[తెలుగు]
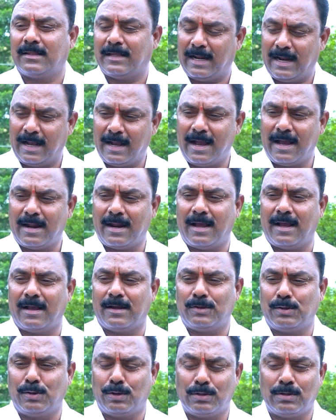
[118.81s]
తెలంగాణ
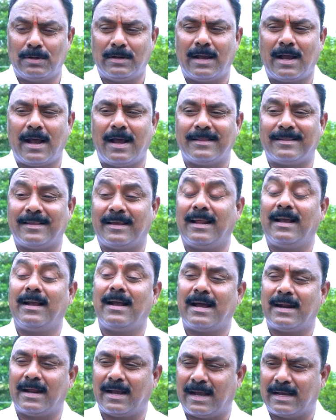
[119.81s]
యోధుడిగా
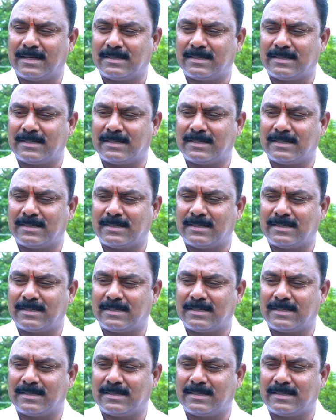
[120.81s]
తెలంగాణ